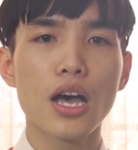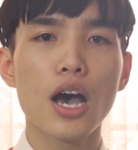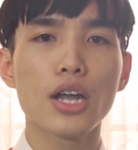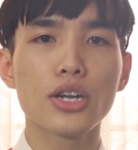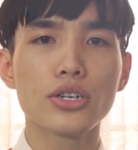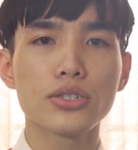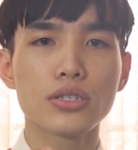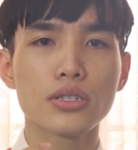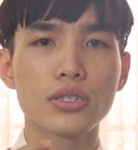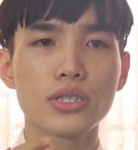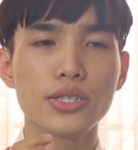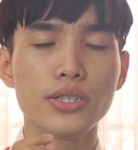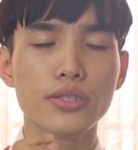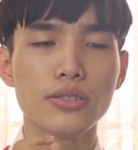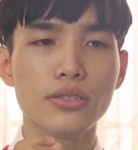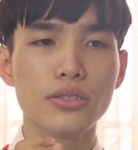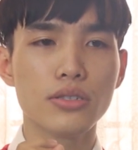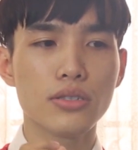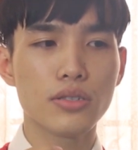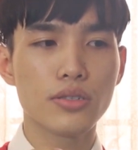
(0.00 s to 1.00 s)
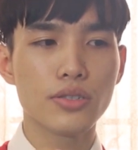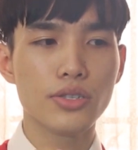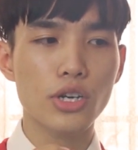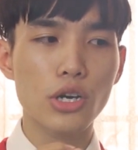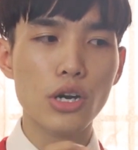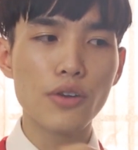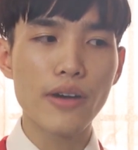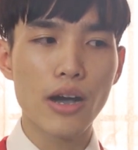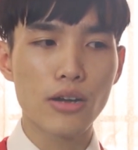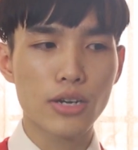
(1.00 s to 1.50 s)
tên
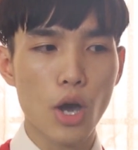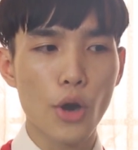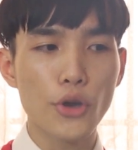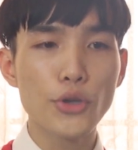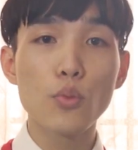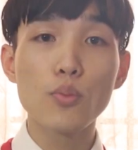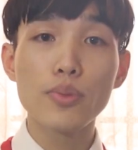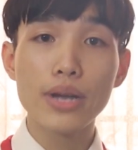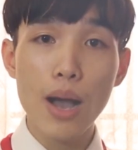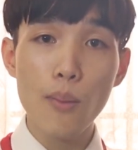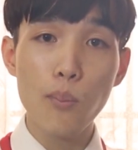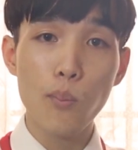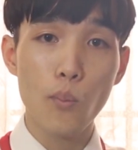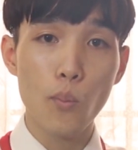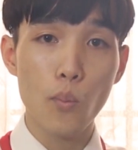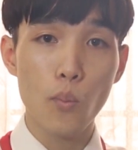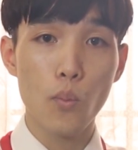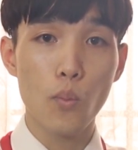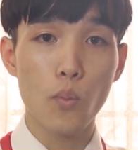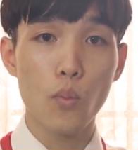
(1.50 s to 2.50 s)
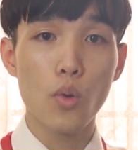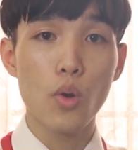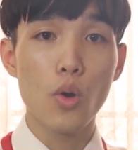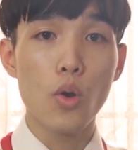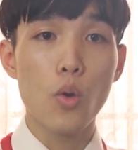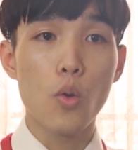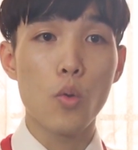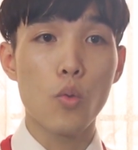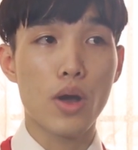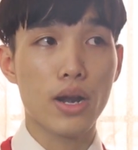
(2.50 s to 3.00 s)
dựa vào nội dung gốc
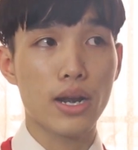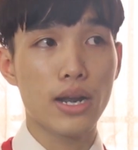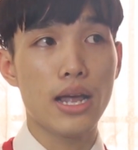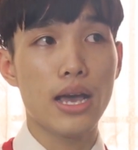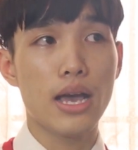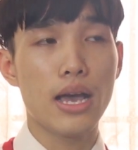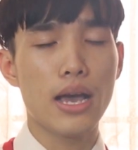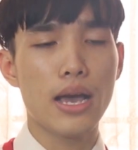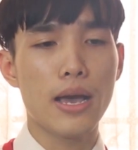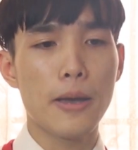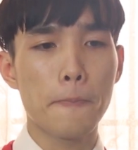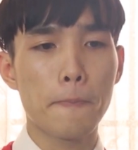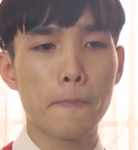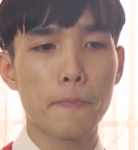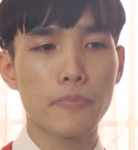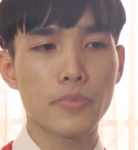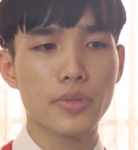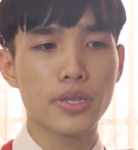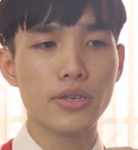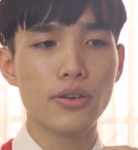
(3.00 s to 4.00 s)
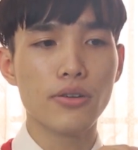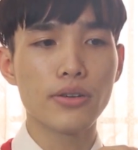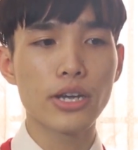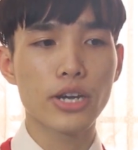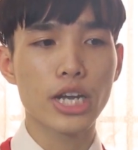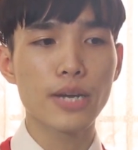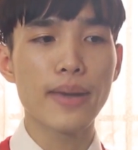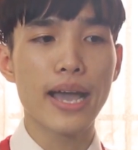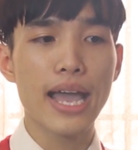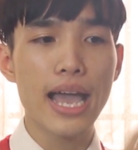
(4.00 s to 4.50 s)
hoặc là dựa
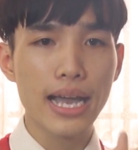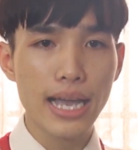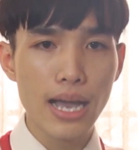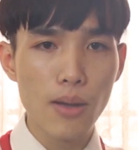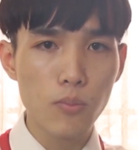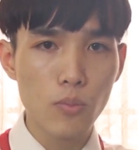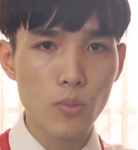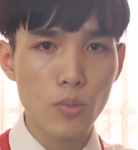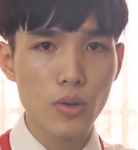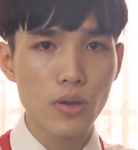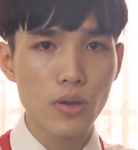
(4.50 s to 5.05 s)
vào cái bài hát gốc